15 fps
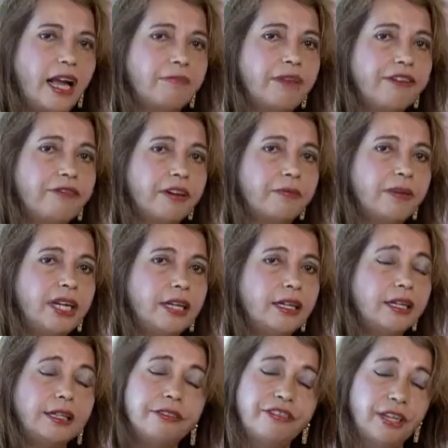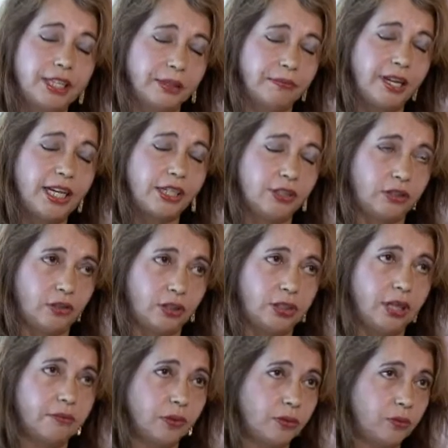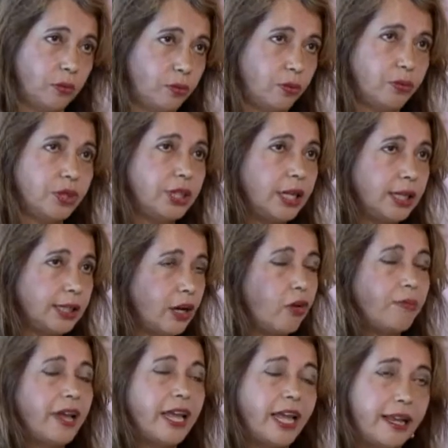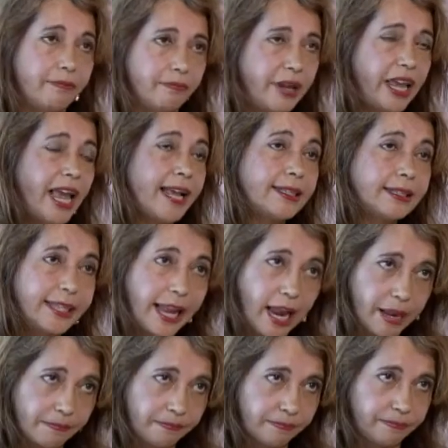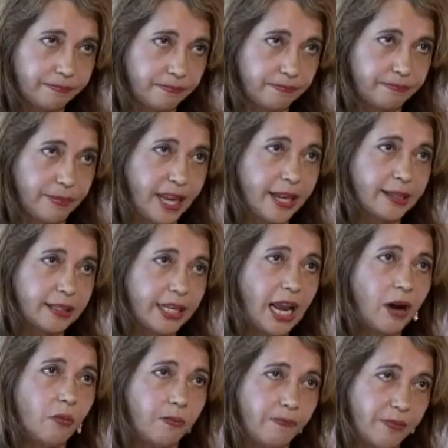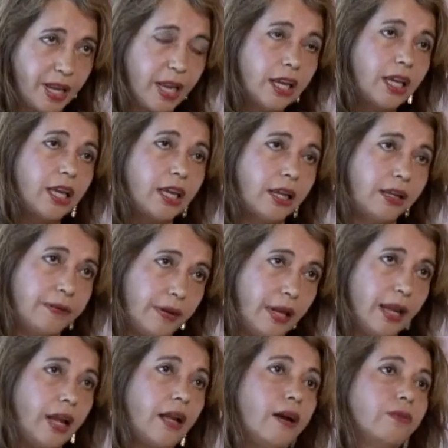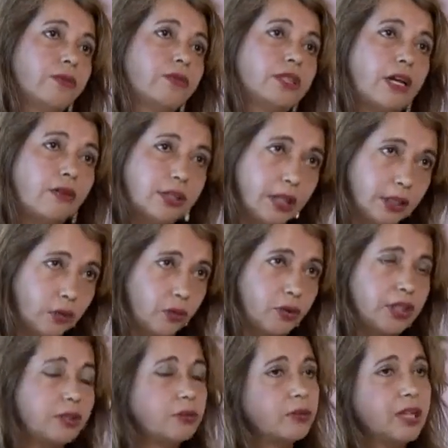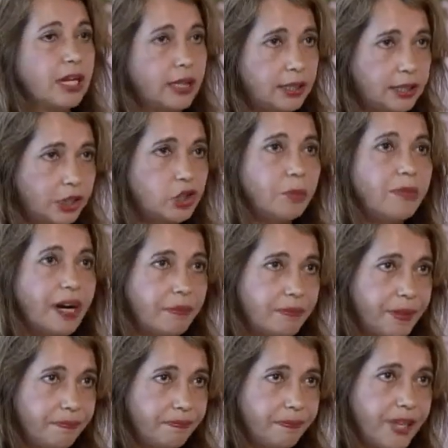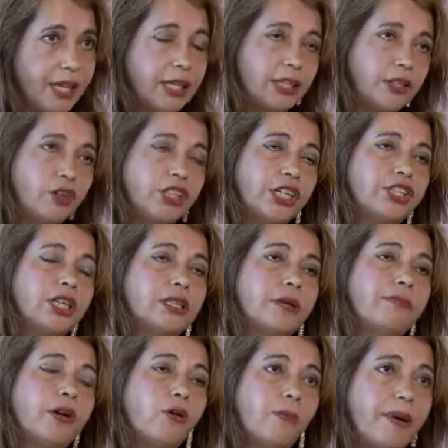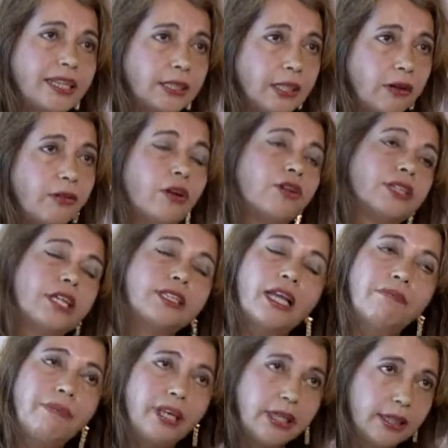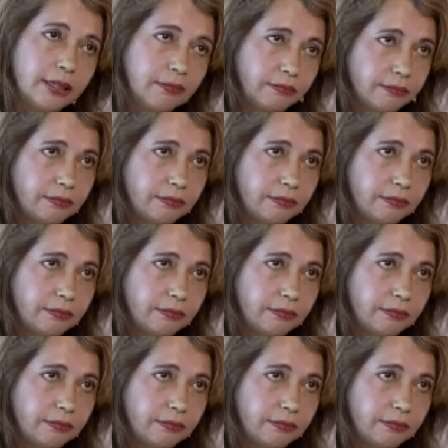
A minha família, infelizmente, nós temos o, o gene que é o BR, BRCA, BRCA1, que é um dos causadores do câncer de mama. Então eu já tinha essa preocupação, eu já sabia